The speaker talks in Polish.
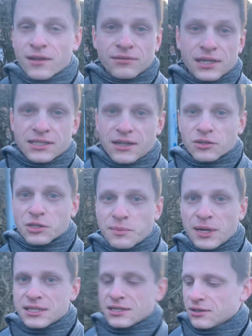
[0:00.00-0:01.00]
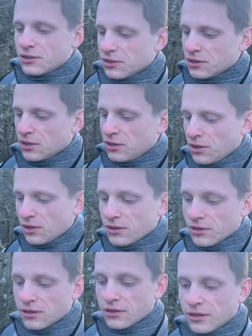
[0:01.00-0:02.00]
wracając z pracy do
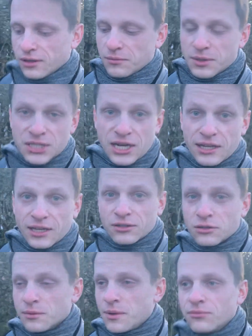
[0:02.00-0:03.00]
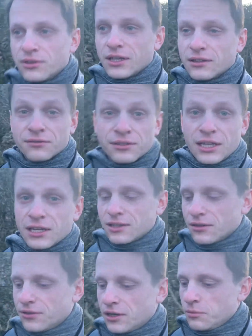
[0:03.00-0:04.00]
e, mieszkania, które mam
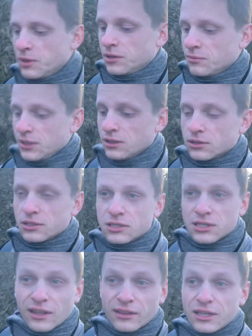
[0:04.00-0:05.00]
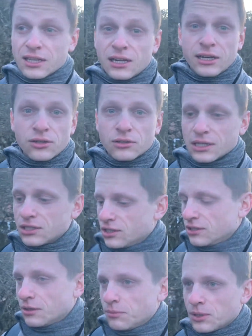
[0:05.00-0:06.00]
wynajęte w Airbnb, dosyć niedaleko, także
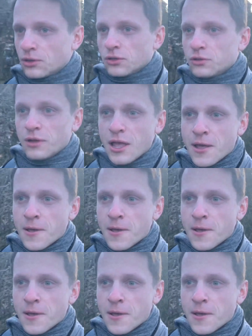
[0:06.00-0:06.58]
idę piechotą.